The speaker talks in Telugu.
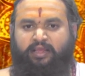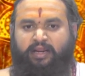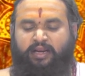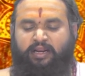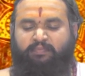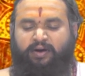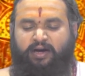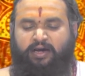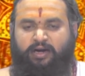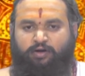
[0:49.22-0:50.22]
ఇంటి
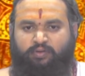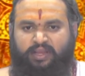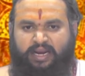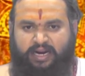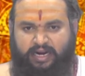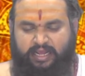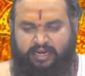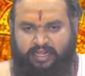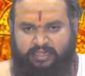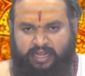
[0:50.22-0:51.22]
ప్రాంగణంలో
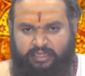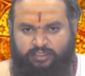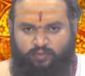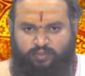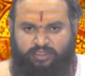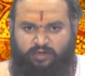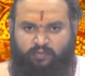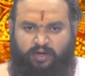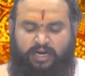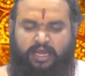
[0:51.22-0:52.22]
ఎక్కడైనా దాచి ఉంచటం
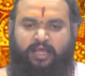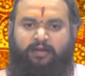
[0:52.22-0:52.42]
వల్ల